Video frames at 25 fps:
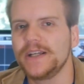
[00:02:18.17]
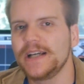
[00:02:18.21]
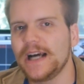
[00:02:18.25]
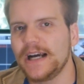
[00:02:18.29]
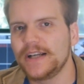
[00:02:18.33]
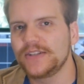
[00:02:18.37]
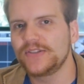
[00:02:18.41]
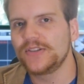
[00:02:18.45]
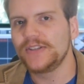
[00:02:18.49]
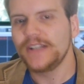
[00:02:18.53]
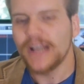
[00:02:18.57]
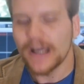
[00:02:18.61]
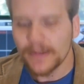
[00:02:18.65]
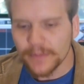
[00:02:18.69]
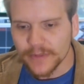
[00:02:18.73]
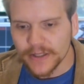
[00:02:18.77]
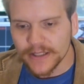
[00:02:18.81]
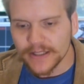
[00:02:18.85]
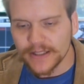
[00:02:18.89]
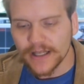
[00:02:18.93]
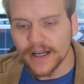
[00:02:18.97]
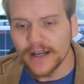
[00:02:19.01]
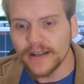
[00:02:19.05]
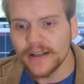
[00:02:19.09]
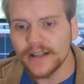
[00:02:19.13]
Also die
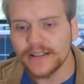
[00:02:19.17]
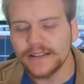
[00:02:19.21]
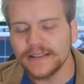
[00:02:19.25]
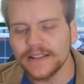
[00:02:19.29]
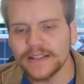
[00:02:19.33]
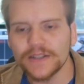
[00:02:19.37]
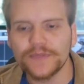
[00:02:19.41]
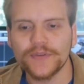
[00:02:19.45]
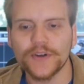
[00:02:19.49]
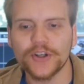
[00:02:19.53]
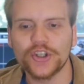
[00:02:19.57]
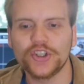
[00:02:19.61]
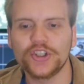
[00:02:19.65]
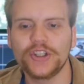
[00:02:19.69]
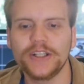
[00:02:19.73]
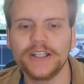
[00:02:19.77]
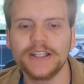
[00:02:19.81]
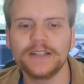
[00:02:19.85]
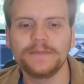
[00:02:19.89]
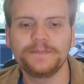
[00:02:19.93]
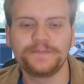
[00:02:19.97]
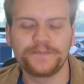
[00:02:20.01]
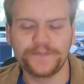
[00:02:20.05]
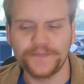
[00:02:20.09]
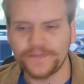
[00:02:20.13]
Amerikaner, die es
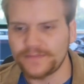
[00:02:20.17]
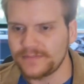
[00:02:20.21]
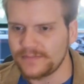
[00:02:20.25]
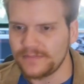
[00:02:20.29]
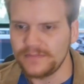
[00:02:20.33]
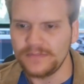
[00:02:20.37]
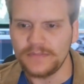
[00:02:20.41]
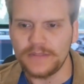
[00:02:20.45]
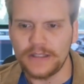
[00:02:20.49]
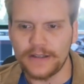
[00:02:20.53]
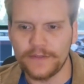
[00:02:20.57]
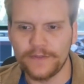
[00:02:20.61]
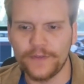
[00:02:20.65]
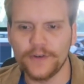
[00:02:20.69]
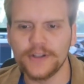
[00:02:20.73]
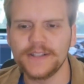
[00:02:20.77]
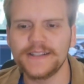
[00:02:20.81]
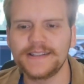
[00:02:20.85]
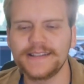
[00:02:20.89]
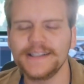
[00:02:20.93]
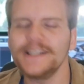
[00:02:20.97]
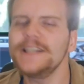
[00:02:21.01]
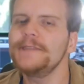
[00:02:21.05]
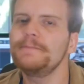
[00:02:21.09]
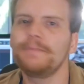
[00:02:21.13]
verstehen,
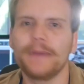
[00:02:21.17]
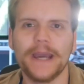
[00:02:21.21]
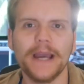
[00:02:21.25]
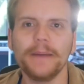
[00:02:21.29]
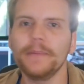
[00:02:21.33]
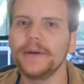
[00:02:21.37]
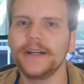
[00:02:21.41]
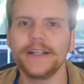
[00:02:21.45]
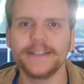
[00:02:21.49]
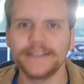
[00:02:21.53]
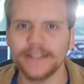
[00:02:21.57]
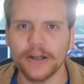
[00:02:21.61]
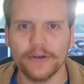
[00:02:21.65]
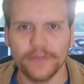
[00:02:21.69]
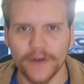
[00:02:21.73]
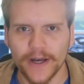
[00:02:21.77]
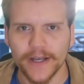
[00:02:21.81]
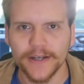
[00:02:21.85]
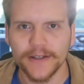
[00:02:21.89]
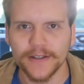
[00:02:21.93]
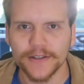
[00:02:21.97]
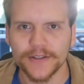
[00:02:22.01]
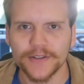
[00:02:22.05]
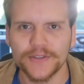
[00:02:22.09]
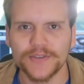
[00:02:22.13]
von sich permanent ja auf
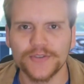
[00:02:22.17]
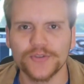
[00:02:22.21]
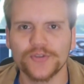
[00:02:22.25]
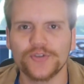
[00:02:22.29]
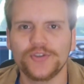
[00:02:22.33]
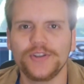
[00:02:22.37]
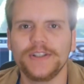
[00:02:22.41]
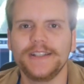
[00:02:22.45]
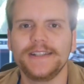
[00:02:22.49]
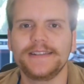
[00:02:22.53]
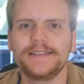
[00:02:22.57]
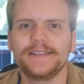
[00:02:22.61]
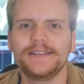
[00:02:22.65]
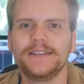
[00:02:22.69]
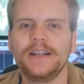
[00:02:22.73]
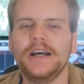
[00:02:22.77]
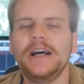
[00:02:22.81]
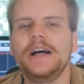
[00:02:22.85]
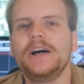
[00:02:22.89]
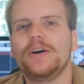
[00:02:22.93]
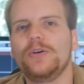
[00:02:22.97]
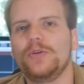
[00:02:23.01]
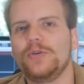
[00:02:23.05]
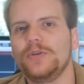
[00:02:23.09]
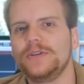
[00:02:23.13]
andere zu schließen
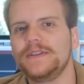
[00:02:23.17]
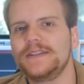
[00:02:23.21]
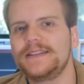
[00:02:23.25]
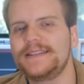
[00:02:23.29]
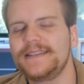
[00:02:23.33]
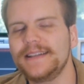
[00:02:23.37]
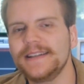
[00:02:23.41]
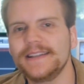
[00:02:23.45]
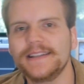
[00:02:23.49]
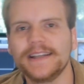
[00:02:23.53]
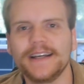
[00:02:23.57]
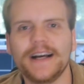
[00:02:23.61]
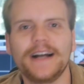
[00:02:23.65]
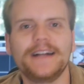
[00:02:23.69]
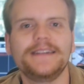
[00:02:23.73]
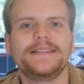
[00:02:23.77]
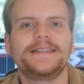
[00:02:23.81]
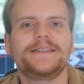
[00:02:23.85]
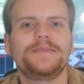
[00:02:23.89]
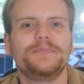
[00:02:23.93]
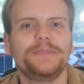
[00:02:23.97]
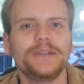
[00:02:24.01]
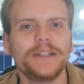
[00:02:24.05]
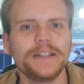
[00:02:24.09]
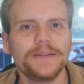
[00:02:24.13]
und sich
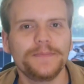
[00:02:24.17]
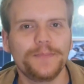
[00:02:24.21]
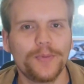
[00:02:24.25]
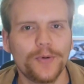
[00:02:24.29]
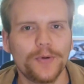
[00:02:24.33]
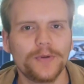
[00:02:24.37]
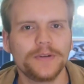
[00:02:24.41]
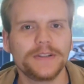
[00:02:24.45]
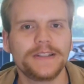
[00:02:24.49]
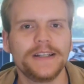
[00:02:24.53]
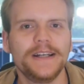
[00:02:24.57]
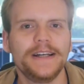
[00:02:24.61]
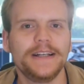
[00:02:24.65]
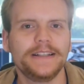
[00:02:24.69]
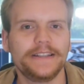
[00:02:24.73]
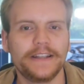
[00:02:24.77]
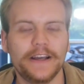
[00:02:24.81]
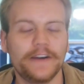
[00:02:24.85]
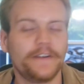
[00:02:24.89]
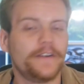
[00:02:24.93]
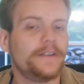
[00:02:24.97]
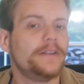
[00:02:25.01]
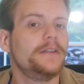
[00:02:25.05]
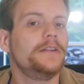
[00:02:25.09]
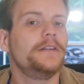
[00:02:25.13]
als Mittelpunkt
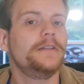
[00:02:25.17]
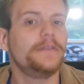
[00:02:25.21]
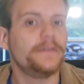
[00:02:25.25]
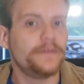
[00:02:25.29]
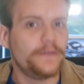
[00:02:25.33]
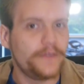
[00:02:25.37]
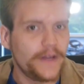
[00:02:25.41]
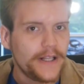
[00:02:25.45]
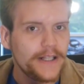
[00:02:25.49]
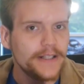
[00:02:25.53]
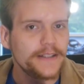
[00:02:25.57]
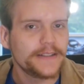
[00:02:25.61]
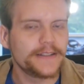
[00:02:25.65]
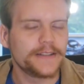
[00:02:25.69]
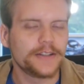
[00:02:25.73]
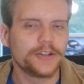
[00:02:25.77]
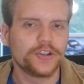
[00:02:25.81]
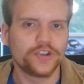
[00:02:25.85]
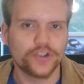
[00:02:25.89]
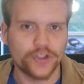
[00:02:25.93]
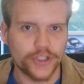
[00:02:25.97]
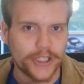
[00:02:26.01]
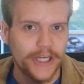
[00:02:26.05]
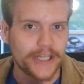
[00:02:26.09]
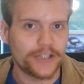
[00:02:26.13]
der Welt,
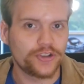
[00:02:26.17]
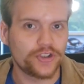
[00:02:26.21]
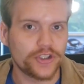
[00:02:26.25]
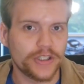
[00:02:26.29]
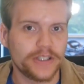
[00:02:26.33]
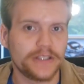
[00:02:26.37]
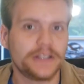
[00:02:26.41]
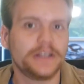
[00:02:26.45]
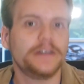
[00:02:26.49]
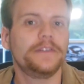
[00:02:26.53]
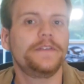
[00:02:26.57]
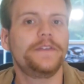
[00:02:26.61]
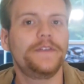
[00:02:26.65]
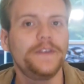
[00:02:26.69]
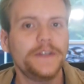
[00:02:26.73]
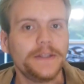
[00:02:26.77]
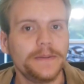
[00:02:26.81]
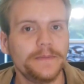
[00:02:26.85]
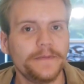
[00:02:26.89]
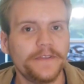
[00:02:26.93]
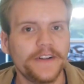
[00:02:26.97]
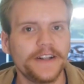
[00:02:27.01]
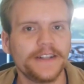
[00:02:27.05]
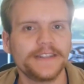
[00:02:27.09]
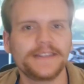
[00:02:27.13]
Schrägstrich,
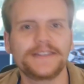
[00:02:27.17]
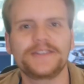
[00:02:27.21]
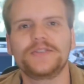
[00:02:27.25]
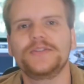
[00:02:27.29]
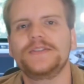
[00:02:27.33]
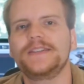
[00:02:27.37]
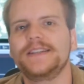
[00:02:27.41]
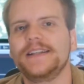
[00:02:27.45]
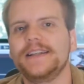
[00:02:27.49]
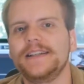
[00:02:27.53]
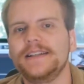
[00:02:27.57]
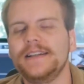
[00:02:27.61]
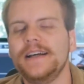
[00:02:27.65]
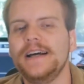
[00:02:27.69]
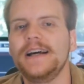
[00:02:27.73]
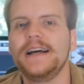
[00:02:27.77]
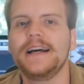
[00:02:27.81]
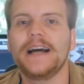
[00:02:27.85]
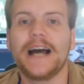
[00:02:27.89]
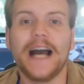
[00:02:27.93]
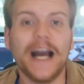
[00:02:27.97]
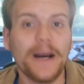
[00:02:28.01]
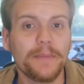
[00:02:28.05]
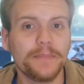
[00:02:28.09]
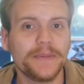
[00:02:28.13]
Filmwelt zu sehen,
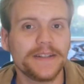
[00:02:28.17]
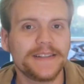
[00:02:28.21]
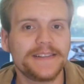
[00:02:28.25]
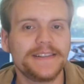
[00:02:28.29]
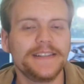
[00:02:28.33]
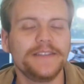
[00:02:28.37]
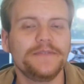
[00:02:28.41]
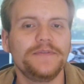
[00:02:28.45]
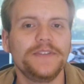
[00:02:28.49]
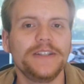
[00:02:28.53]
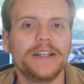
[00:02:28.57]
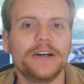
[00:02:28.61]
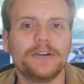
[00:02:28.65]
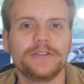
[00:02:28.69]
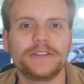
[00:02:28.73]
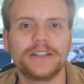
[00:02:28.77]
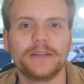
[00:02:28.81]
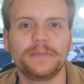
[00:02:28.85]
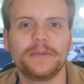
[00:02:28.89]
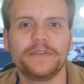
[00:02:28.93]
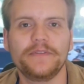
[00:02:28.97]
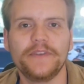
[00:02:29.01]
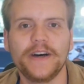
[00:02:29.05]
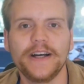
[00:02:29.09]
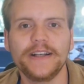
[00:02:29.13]
haben es hier wieder
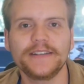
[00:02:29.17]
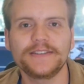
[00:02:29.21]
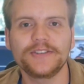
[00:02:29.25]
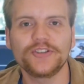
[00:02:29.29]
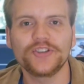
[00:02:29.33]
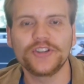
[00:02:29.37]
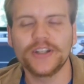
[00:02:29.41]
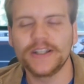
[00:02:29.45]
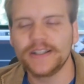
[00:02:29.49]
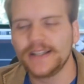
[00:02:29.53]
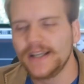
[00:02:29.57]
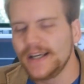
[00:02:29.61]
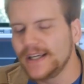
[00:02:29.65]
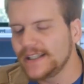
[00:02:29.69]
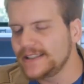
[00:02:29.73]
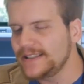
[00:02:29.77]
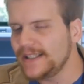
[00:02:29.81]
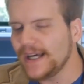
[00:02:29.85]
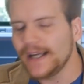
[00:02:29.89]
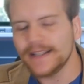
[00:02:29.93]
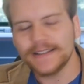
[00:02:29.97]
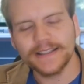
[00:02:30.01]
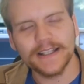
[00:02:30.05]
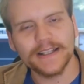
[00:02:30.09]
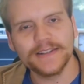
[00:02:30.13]
unter Beweis gestellt.
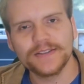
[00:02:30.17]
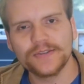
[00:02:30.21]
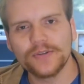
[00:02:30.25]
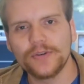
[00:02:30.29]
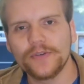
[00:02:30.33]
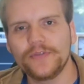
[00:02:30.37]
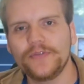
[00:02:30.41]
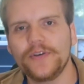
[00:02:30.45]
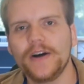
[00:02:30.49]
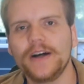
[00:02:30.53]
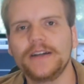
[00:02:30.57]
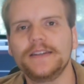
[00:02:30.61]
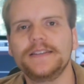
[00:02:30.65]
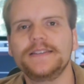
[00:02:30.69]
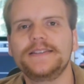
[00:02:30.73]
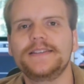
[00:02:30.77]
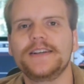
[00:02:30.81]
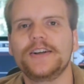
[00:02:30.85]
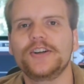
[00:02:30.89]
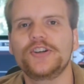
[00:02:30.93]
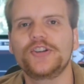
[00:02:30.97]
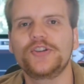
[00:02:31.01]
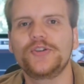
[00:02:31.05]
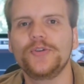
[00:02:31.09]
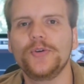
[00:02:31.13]
Katastrophale
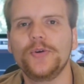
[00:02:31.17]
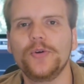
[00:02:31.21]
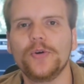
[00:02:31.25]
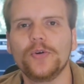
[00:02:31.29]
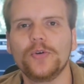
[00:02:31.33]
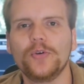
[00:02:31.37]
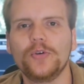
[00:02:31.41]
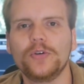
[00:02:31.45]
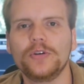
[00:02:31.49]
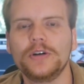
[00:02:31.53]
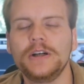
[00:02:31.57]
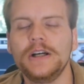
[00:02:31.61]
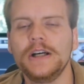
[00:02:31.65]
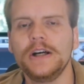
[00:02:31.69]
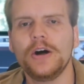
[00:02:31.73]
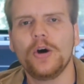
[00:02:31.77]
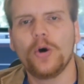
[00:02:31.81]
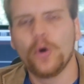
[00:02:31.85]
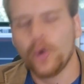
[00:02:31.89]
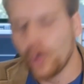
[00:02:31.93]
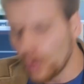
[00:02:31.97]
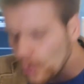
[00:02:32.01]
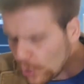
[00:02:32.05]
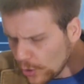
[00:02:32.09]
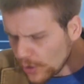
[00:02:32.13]
Zerstörung,
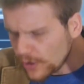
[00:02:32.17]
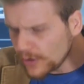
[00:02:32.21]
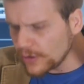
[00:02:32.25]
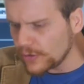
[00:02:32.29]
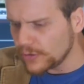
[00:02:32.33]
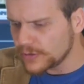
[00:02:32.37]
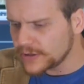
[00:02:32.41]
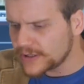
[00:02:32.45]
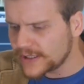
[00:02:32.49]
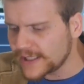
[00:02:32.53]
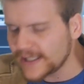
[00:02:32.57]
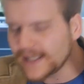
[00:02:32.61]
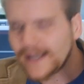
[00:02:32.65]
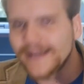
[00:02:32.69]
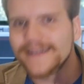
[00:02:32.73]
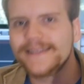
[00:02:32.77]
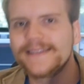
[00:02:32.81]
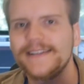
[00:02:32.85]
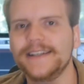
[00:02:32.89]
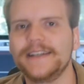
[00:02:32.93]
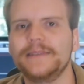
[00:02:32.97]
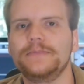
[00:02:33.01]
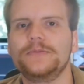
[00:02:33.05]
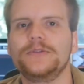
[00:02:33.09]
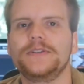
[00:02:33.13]
hohe und
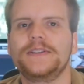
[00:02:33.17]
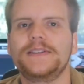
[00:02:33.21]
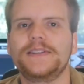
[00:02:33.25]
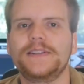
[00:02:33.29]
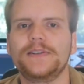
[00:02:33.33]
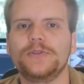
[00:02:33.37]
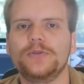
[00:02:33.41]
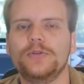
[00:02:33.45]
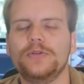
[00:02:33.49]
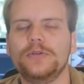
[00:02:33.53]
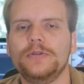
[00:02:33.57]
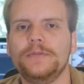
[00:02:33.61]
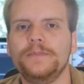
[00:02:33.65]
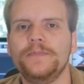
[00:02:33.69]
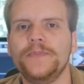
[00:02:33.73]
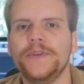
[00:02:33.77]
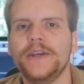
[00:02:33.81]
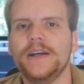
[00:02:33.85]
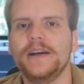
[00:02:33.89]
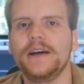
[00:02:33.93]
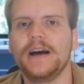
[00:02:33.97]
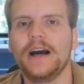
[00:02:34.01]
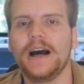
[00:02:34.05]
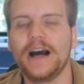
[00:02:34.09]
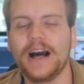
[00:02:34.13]
krasse
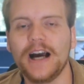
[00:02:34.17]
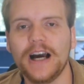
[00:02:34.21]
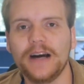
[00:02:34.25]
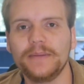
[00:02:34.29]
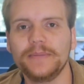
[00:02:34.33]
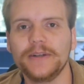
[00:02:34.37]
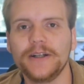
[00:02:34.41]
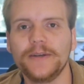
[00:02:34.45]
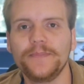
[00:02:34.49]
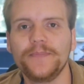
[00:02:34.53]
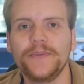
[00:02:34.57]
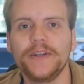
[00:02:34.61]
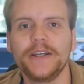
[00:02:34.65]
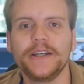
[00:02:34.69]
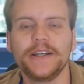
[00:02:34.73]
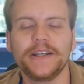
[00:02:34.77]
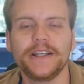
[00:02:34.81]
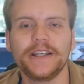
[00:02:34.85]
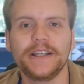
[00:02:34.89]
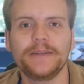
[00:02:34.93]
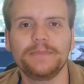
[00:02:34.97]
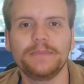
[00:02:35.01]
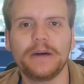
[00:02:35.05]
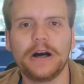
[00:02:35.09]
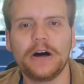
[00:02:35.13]
Emotionen, aber
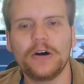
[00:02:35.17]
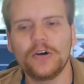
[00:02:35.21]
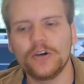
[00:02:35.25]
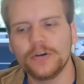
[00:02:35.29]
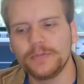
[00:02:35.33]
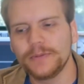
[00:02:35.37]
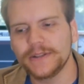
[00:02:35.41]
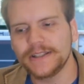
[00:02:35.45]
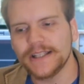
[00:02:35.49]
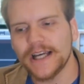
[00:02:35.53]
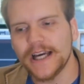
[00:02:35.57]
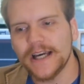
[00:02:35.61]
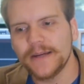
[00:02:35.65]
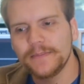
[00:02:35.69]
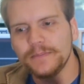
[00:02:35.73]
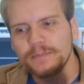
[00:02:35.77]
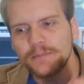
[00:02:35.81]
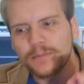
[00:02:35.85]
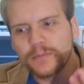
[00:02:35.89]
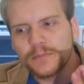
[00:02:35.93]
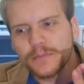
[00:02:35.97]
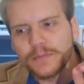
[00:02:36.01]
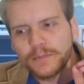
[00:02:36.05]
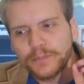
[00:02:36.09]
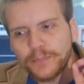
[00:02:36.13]
eben auch mit
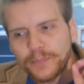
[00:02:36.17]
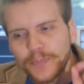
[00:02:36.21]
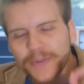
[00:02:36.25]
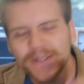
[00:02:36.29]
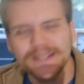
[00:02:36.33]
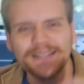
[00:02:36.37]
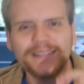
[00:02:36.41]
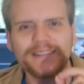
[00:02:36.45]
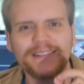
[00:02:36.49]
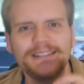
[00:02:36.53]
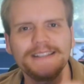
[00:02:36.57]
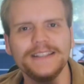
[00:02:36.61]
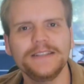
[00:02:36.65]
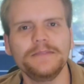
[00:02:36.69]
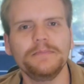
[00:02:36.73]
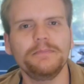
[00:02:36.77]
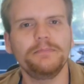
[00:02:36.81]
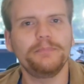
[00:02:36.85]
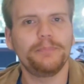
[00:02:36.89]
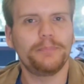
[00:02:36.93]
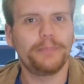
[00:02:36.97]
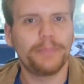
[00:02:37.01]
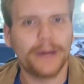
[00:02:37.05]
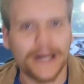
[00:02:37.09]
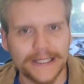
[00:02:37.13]
einem bisschen
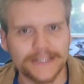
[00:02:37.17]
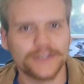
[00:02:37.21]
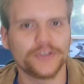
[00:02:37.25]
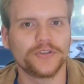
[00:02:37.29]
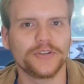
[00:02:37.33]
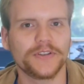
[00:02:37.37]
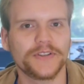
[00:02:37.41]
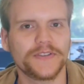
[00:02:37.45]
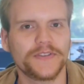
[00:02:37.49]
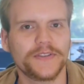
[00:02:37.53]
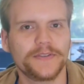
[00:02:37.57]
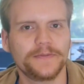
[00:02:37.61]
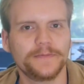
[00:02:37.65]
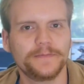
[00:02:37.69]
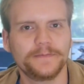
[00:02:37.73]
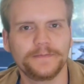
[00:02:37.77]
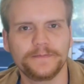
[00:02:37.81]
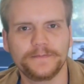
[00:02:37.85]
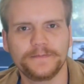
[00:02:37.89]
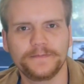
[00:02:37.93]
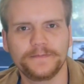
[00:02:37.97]
Pathos.